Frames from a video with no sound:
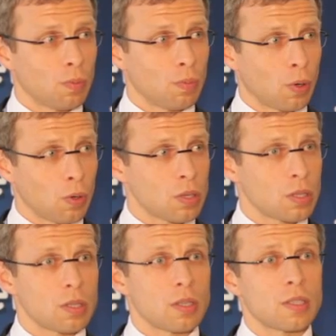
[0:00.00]
э,
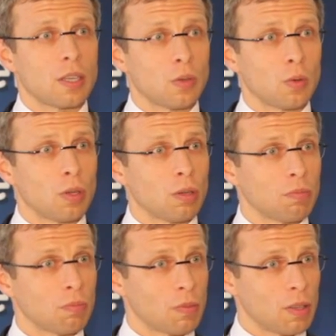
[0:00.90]
Брокс из StatOil
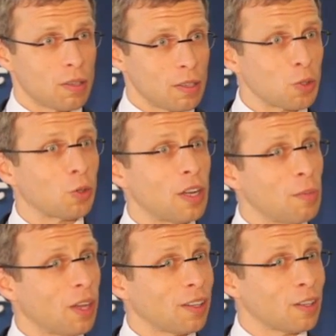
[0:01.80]
что-то для
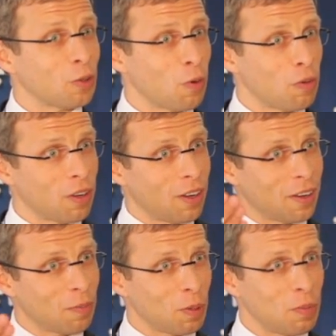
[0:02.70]
меня открыл новое, как
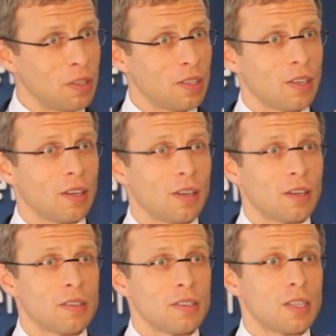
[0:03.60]
применить э,
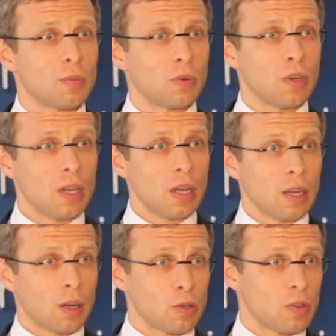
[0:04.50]
систему
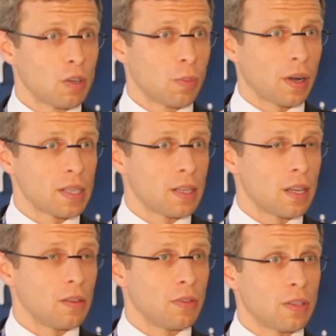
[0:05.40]
ключевых
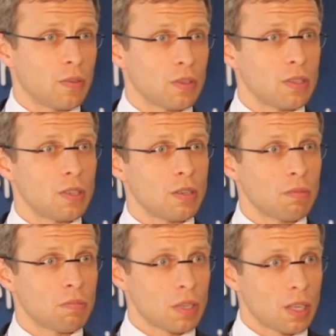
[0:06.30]
показателей эффективности
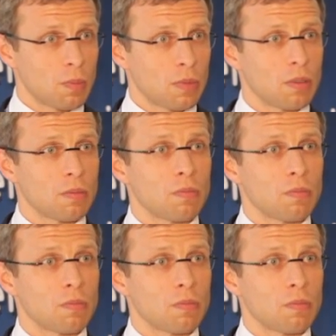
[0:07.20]
с каким-то